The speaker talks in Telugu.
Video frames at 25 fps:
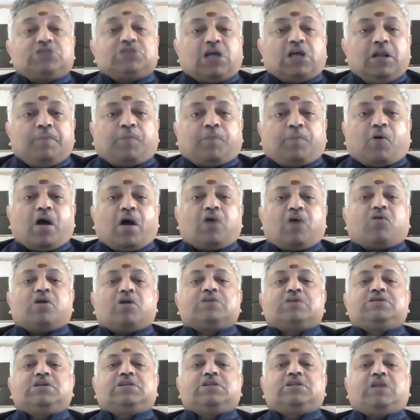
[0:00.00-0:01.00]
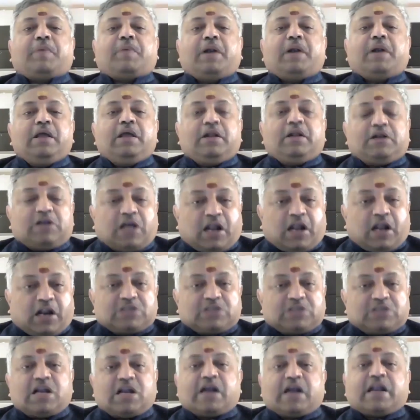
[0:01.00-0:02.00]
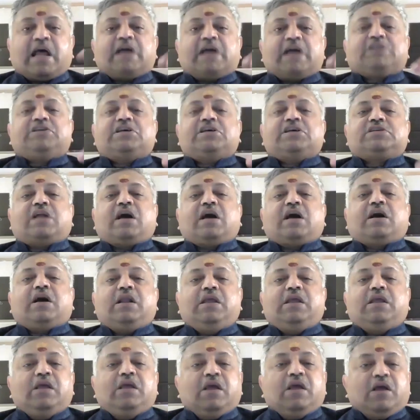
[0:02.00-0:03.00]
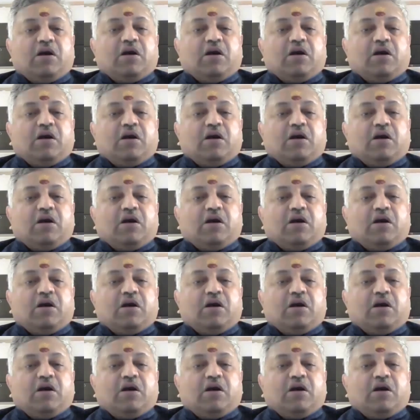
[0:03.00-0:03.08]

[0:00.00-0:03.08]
చనిపోవడానికి కూడా సిద్ధపడి టెర్రరిస్టులు అటాక్ చేసినా కానీ